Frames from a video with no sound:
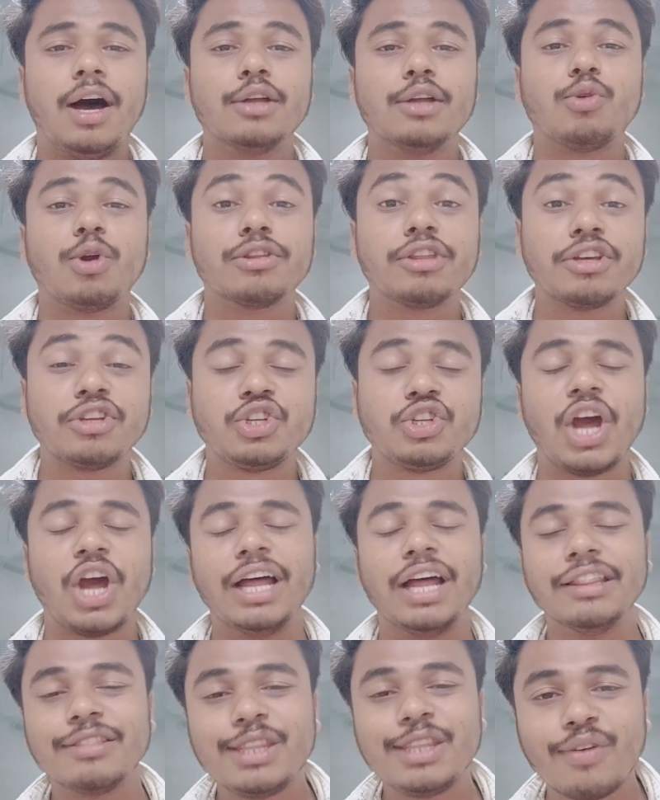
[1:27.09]
थोड़ा सा
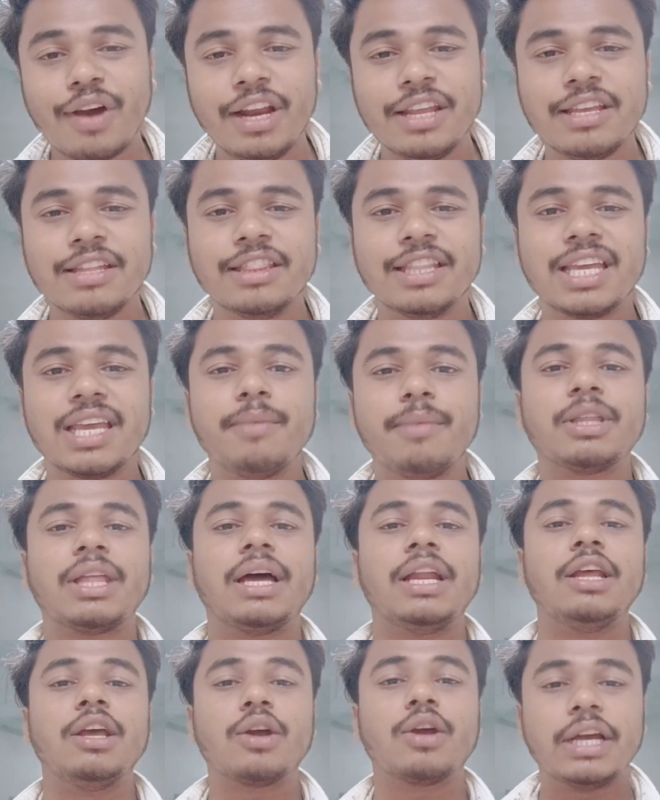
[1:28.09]
शांति वाली ज़िंदगी
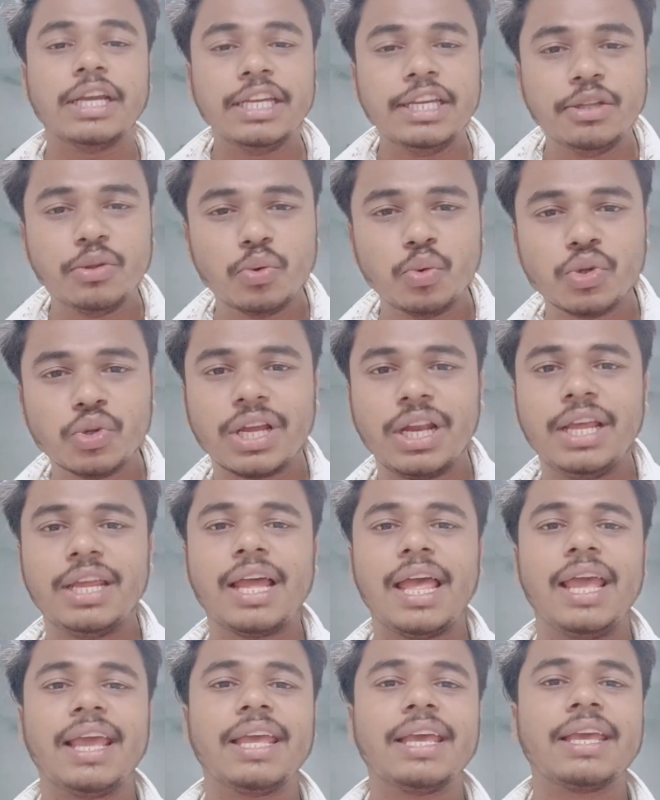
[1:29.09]
बिताने कहीं दूर चले
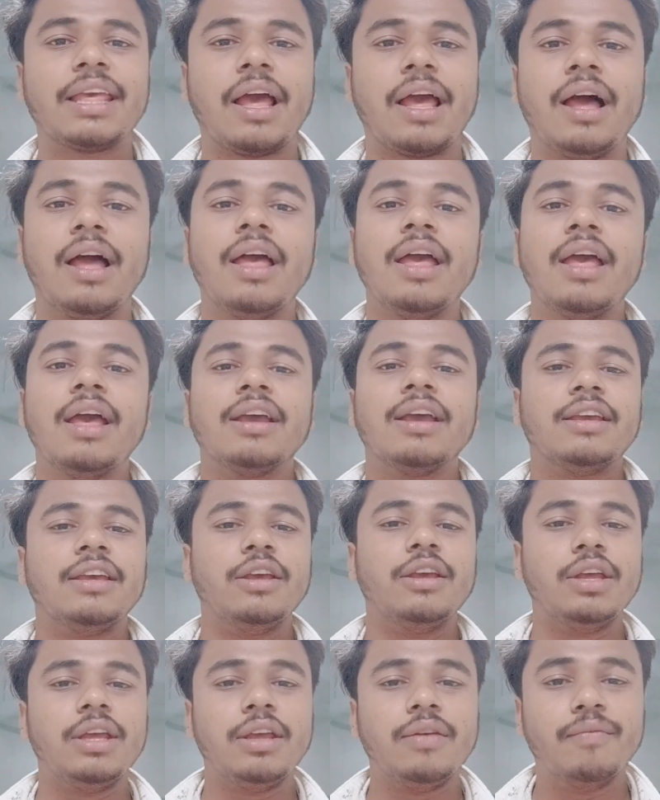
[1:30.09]
जाएंगे क्या कि
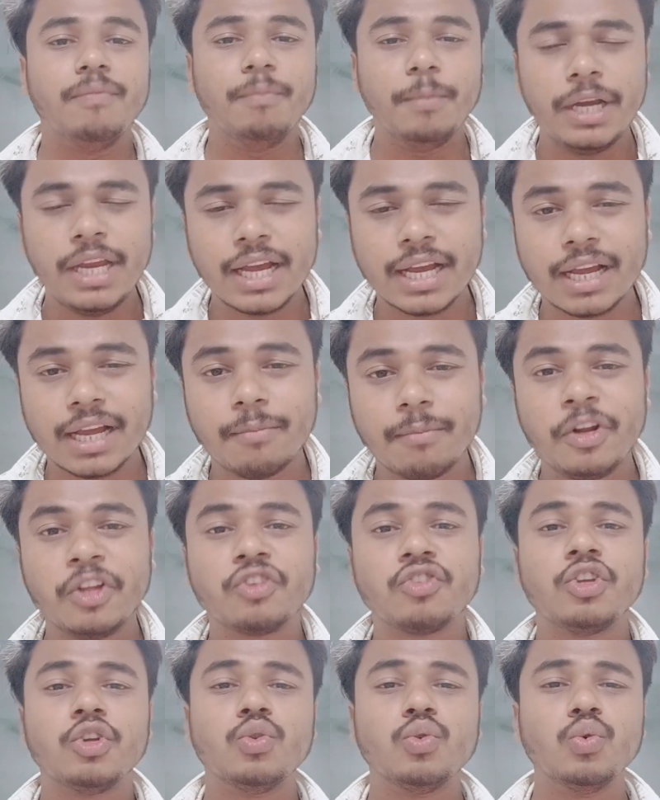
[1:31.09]
मीडिया कवरेज
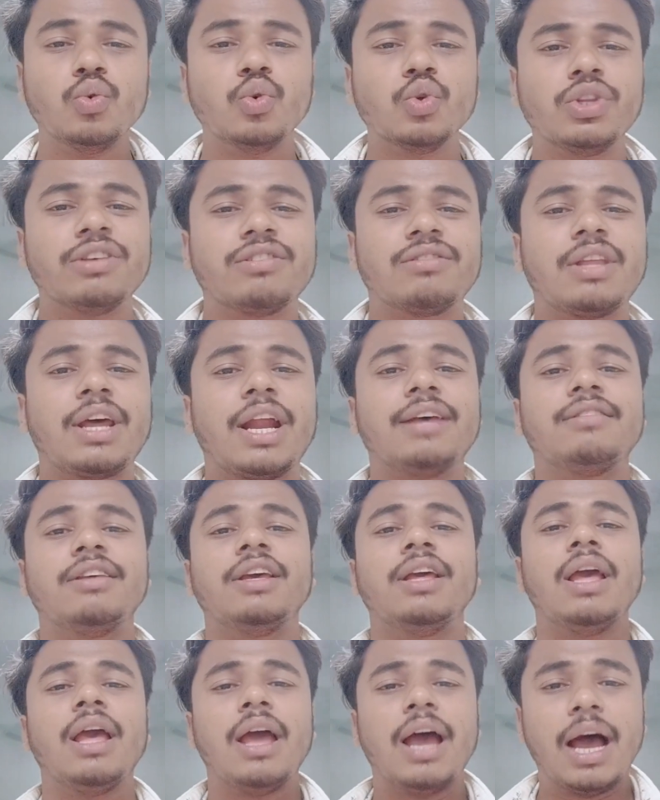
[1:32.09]
से दूर जिस तरह से
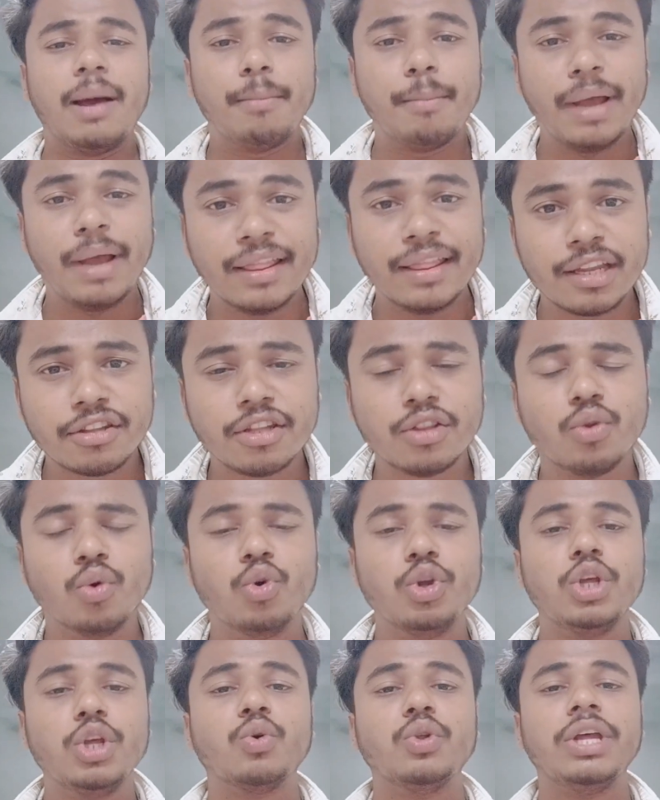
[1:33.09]
हम महेंद्र सिंह
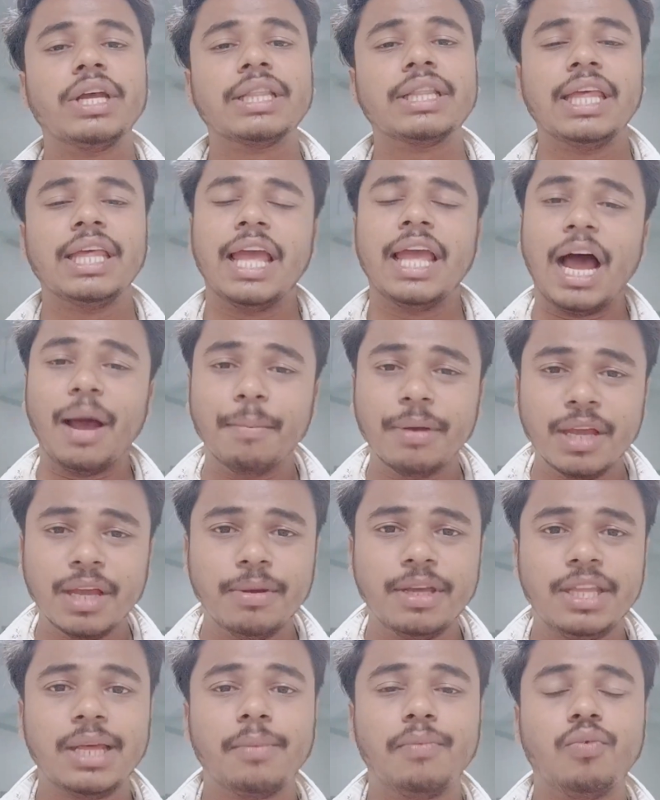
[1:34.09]
धोनी को देखते हैं अभी भी
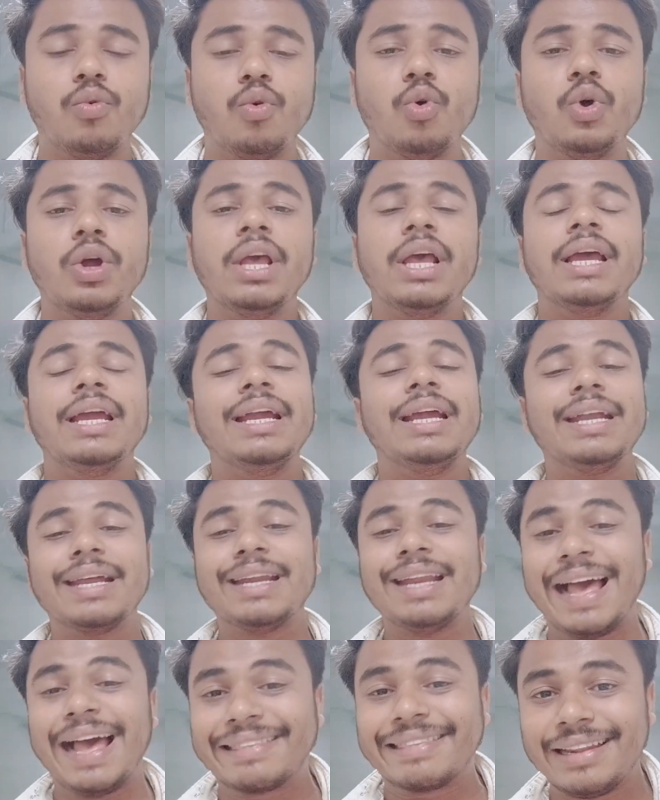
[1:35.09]
जब वो
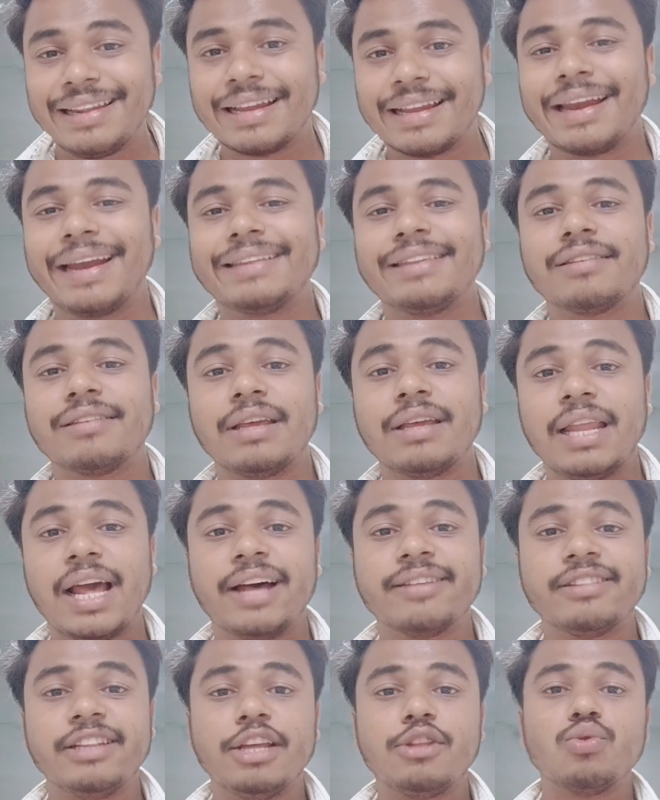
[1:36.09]
इंटरनेशनल क्रिकेट से
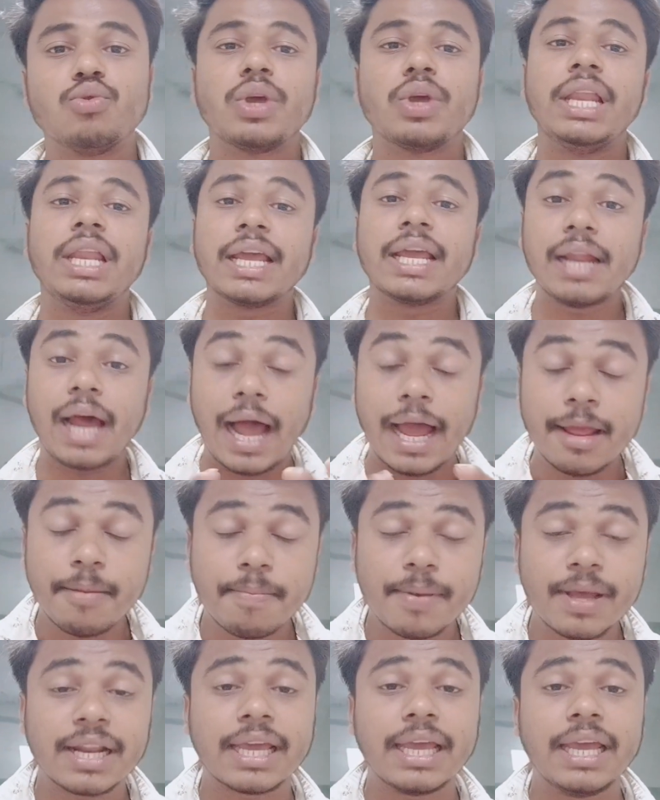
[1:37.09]
संन्यास ले चुके हैं लेकिन
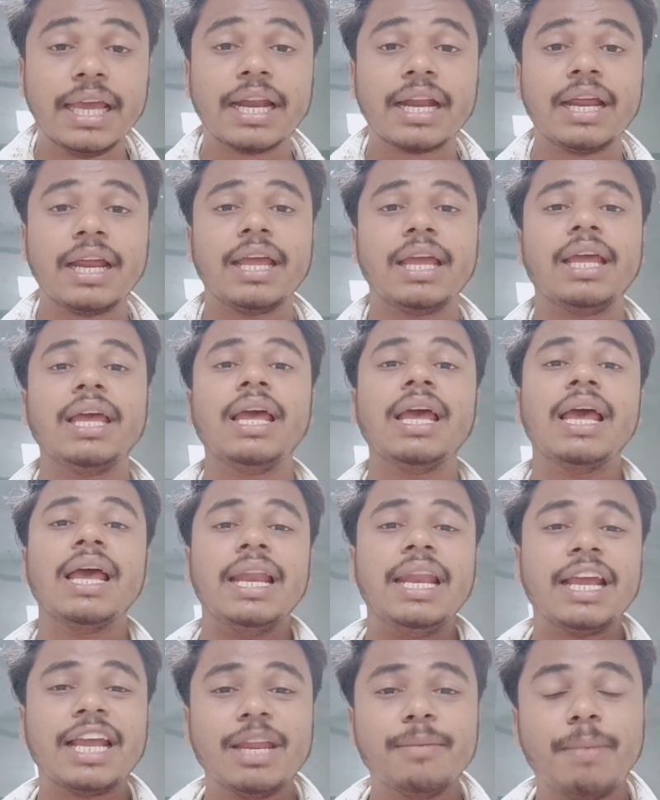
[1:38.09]
आईपीएल खेल रहे हैं
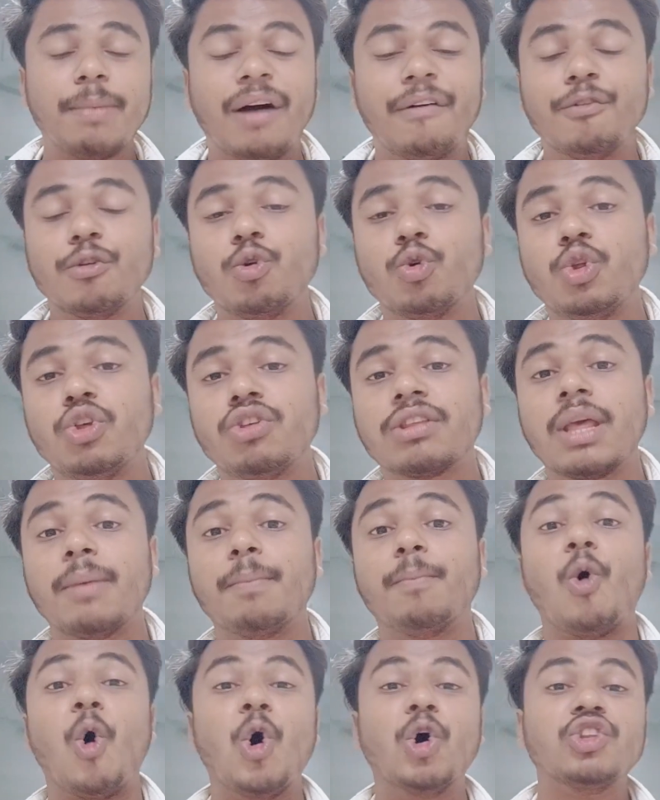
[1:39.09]
लेकिन बावजूद इसके
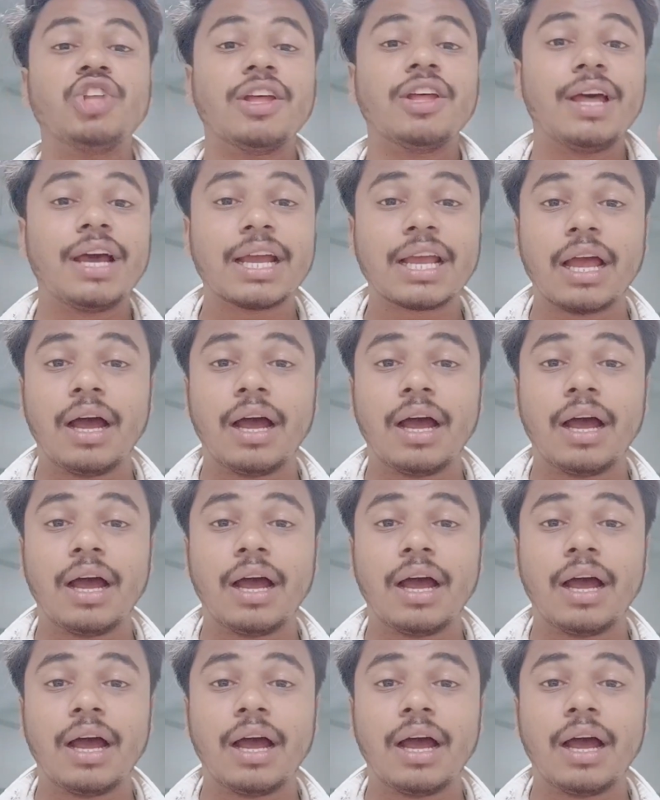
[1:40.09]
बहुत ज़्यादा